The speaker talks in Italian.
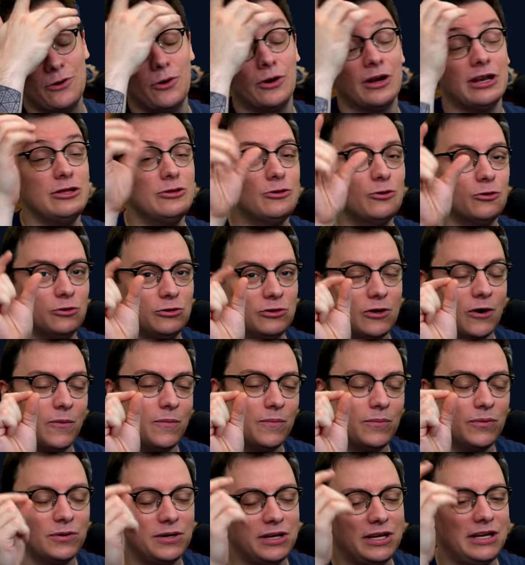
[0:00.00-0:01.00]
ridotta un
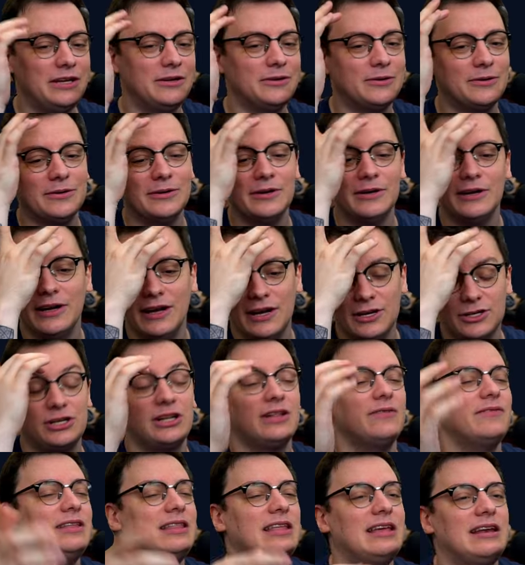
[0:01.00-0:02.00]
pochino, c'è da
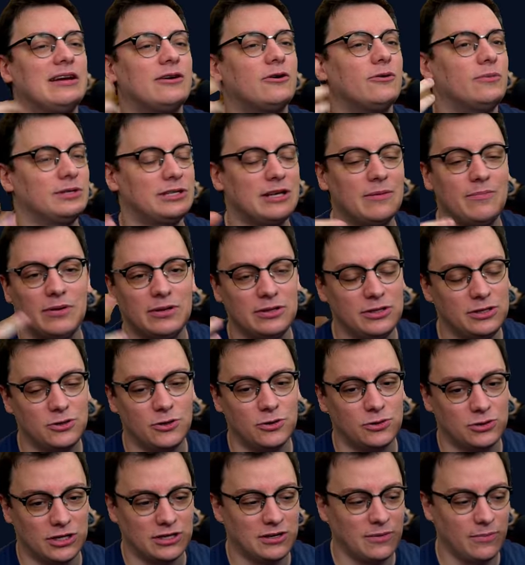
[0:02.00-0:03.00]
vedere, come sempre il
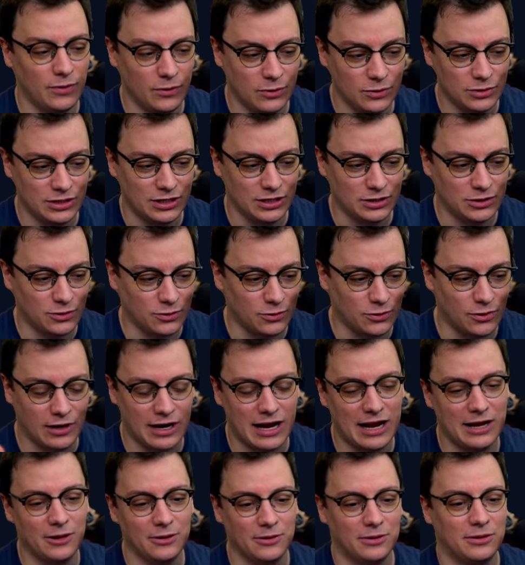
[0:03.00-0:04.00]
discorso è sempre lo stesso con
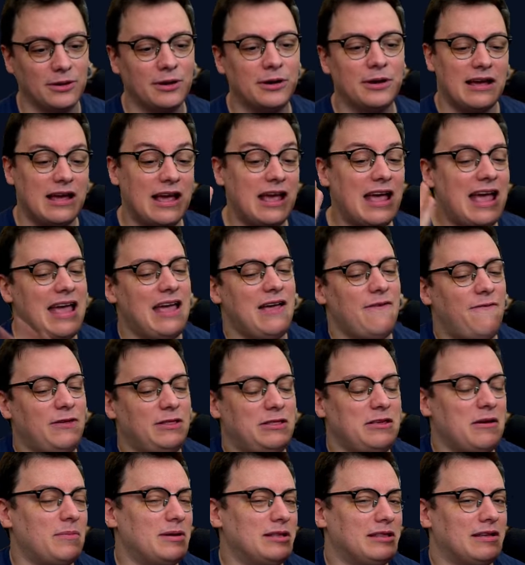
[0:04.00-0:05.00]
Riot.
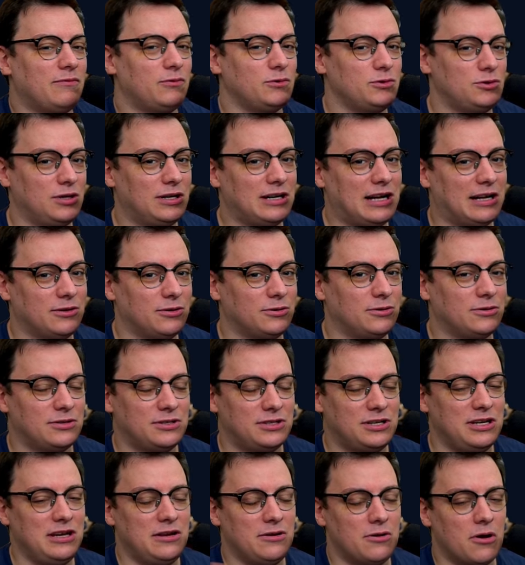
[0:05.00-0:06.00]
Effettivamente ha funzionato?
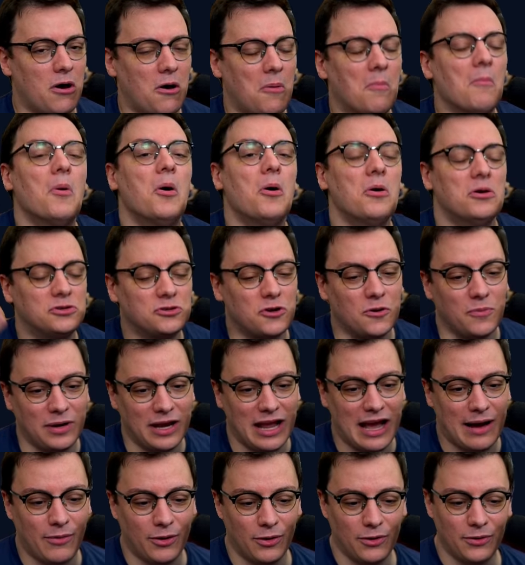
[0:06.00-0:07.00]
Sì, no, beh,
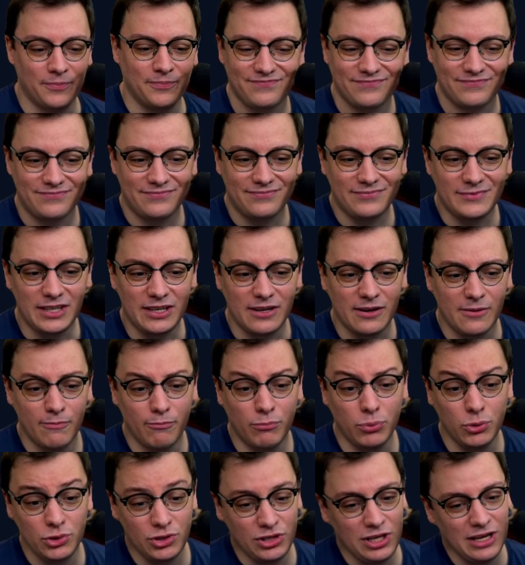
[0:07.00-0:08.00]
scopriamolo.
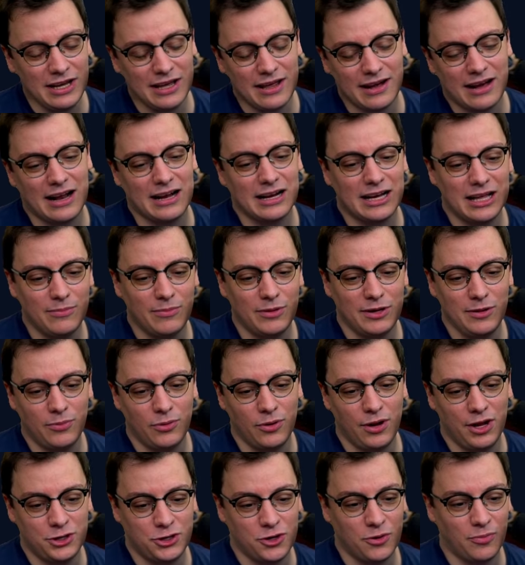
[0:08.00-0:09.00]
Boosting and Ranked
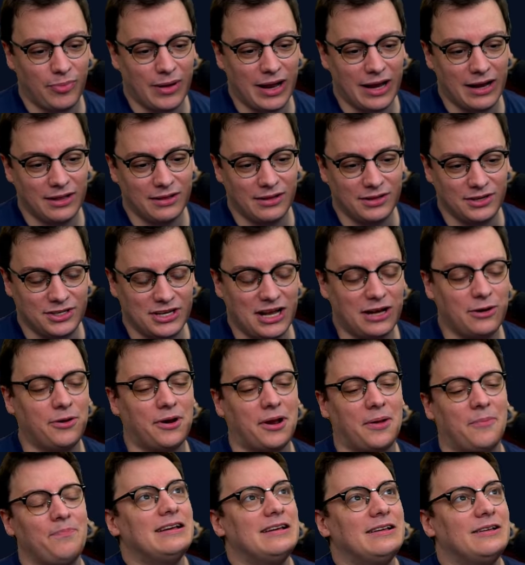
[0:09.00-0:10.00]
Manipulation Penalties. Allora,
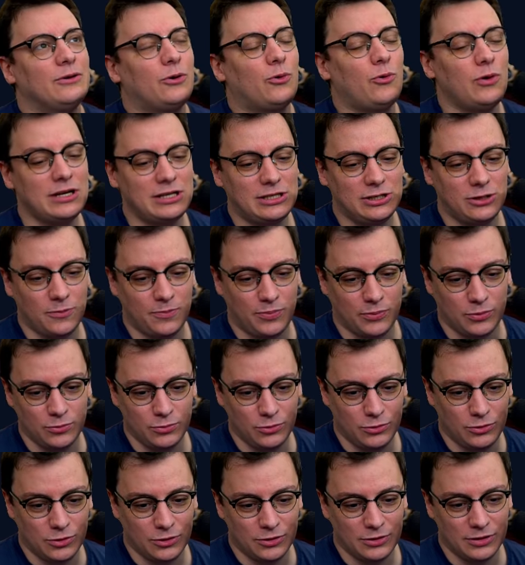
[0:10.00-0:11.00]
questo
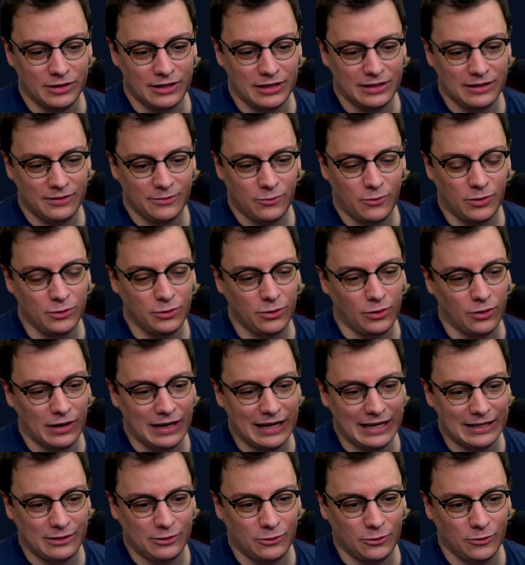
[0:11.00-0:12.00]
punto, del, quando l'ho
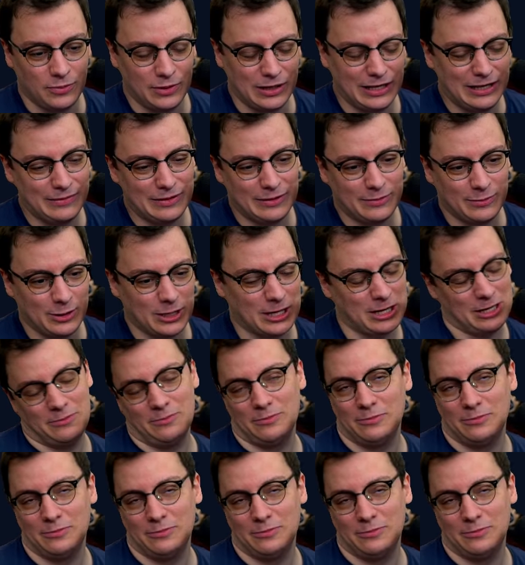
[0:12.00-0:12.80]
letto prima, perché